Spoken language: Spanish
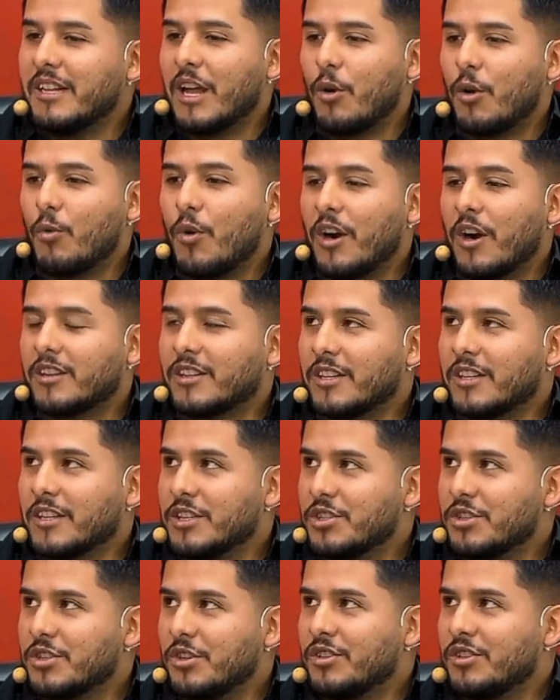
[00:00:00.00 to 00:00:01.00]
la cuarta
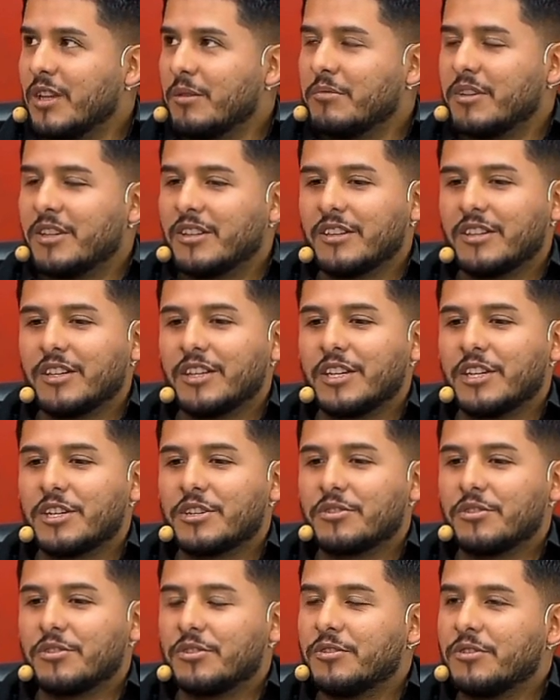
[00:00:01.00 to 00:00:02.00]
edición también de
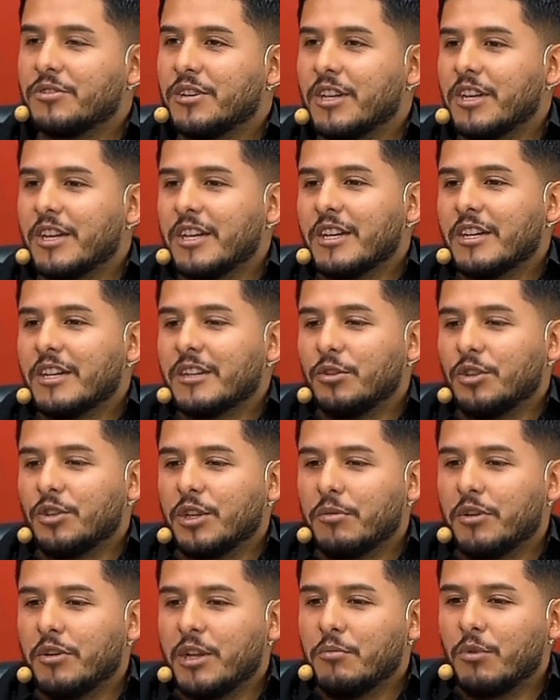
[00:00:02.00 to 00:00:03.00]
ello,
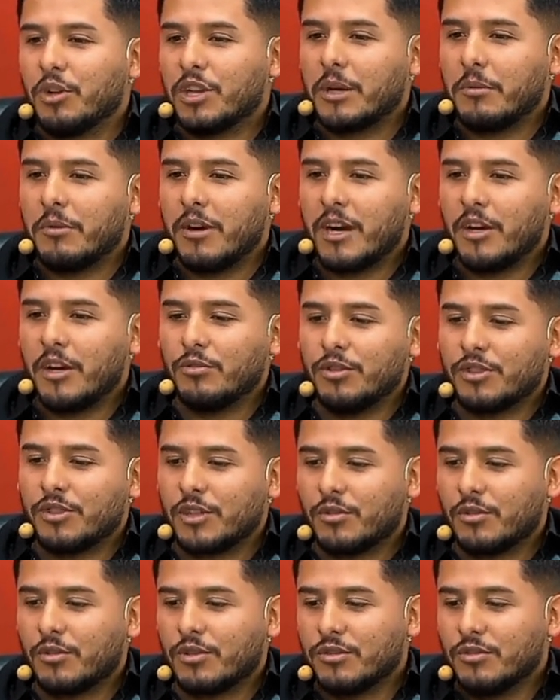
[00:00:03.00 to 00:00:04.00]
donde venimos trabajando y
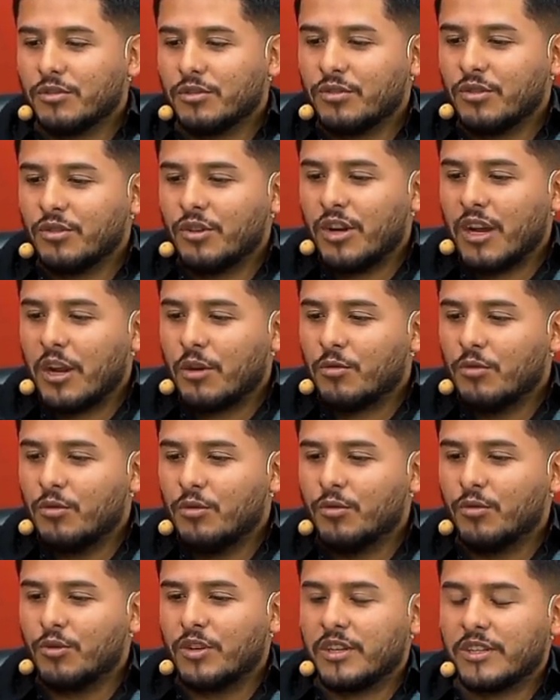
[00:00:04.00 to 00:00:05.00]
recorriendo todas las
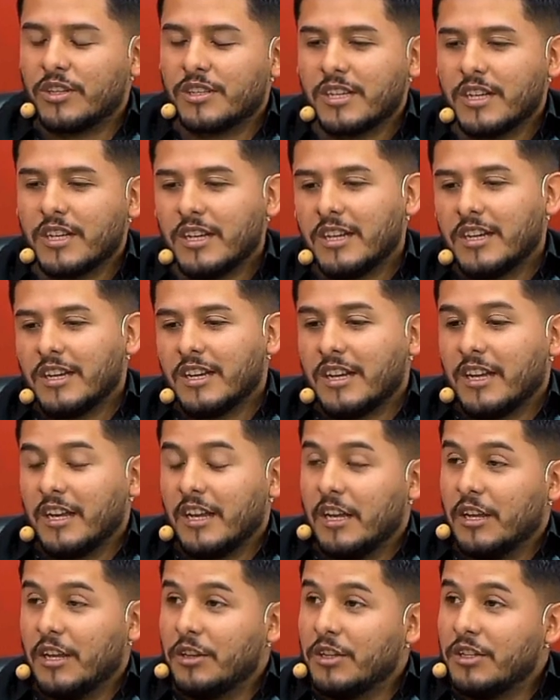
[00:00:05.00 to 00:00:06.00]
culturas.
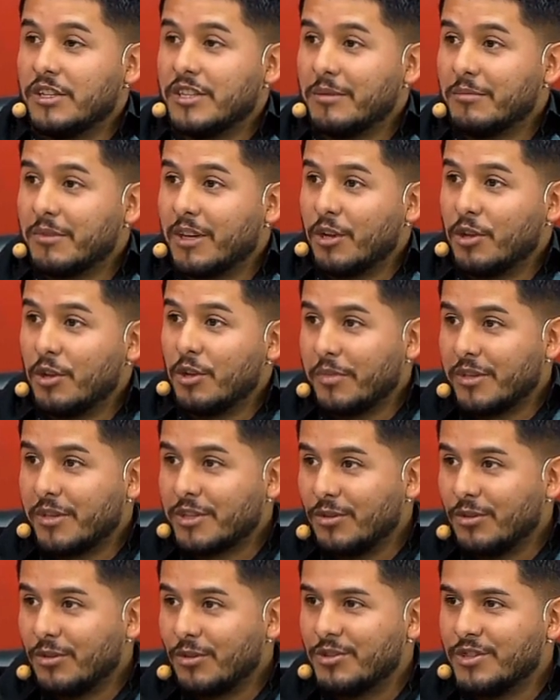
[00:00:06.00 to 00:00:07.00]
En diciembre del año
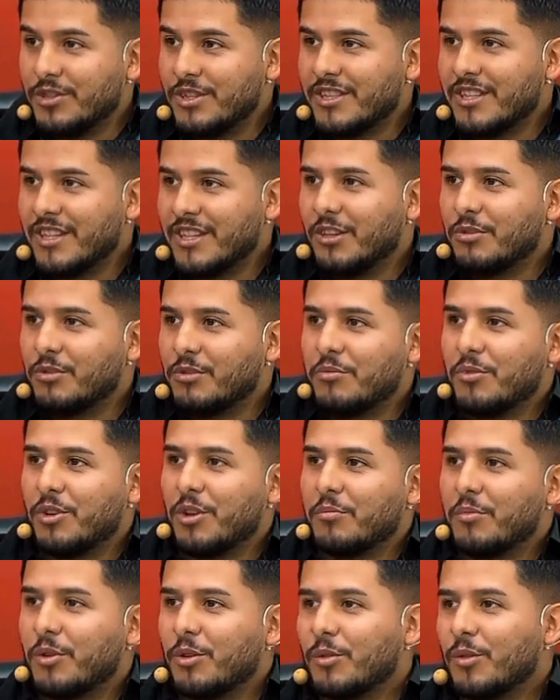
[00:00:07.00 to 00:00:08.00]
pasado con Gisela tuvimos
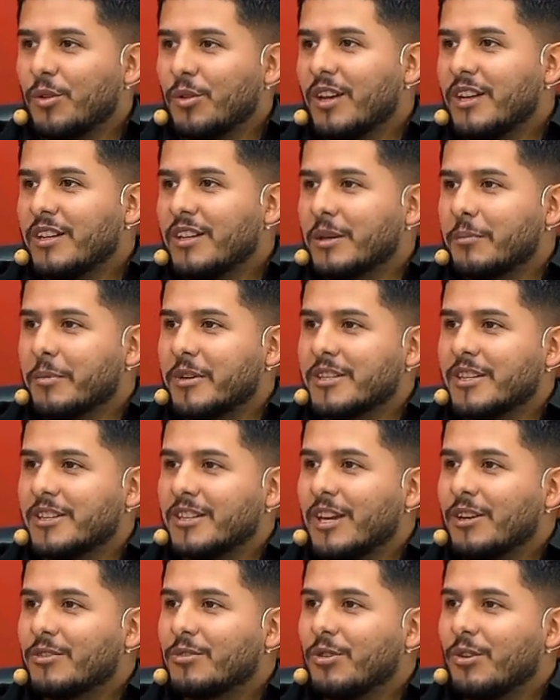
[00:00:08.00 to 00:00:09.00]
la oportunidad de
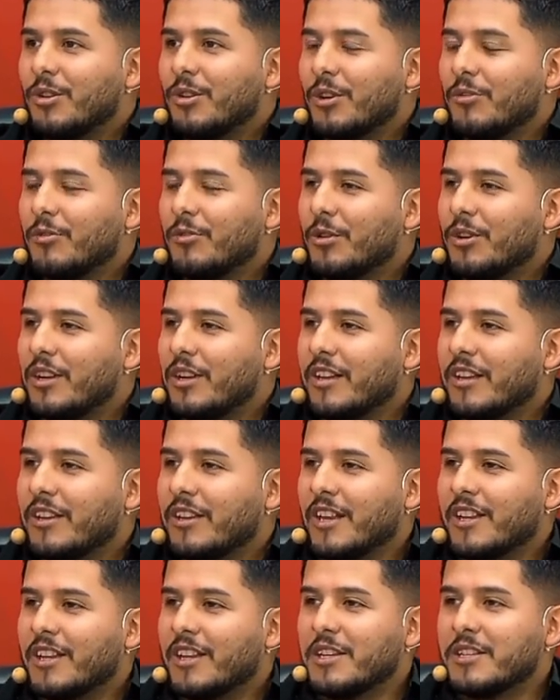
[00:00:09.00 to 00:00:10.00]
representar todo lo que fueron las
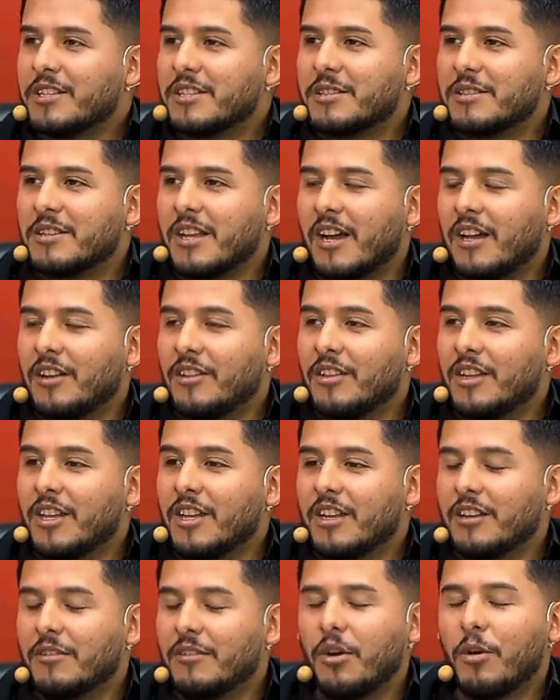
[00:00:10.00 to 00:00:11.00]
deidades
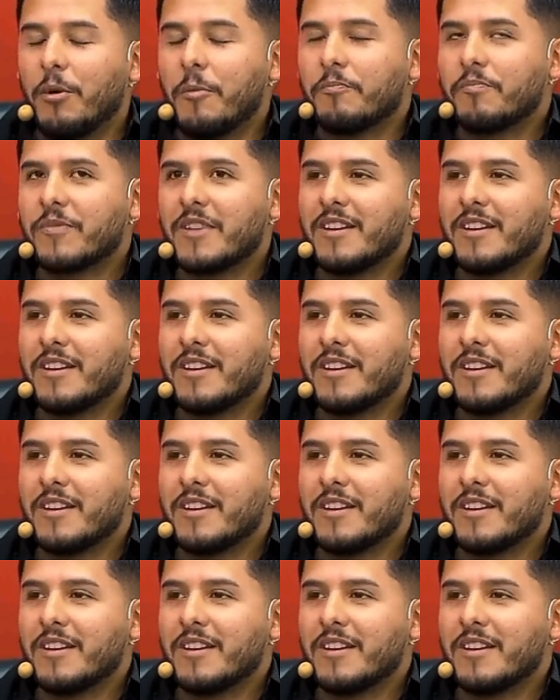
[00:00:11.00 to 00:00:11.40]
andín, no,